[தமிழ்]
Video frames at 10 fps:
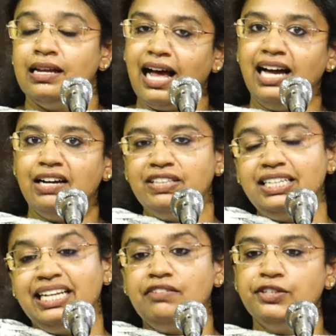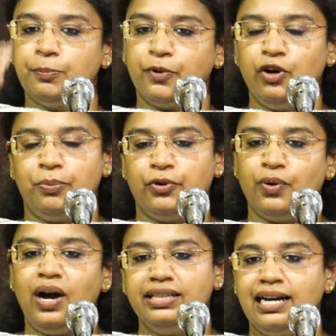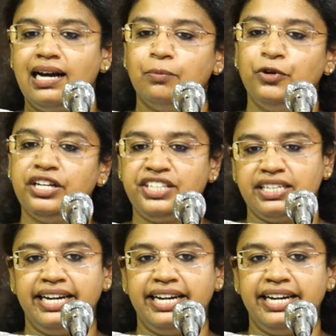நாங்கள் வந்து நிலவுக்கு போக போகிறோம் அதுக்கான முயற்சியை